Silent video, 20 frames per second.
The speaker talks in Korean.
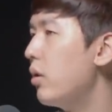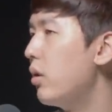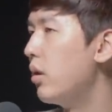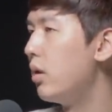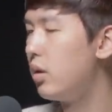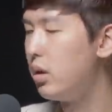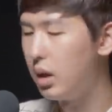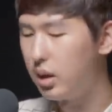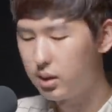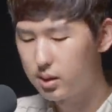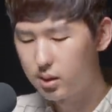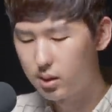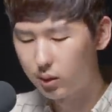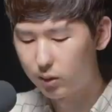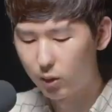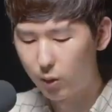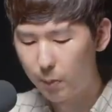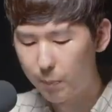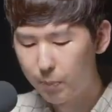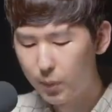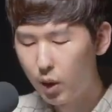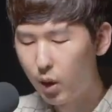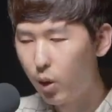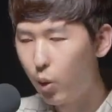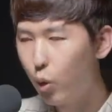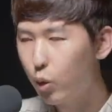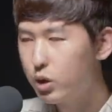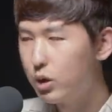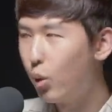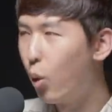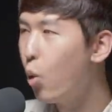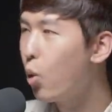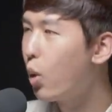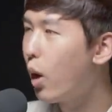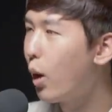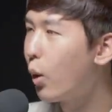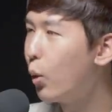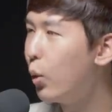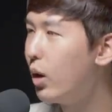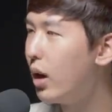음. 예를 들어서 혹시
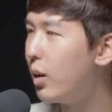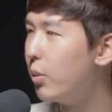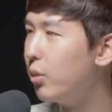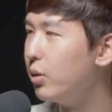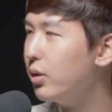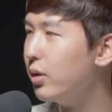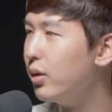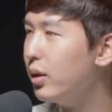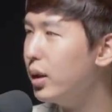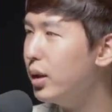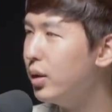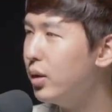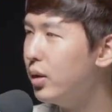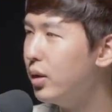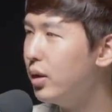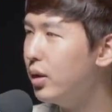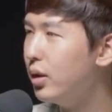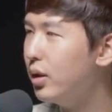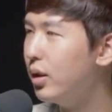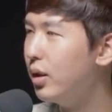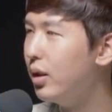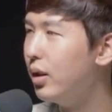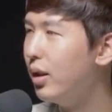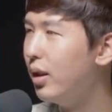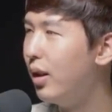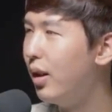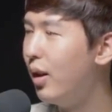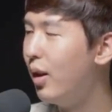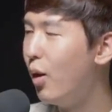홍카콜라 보셨나요? 아, 네.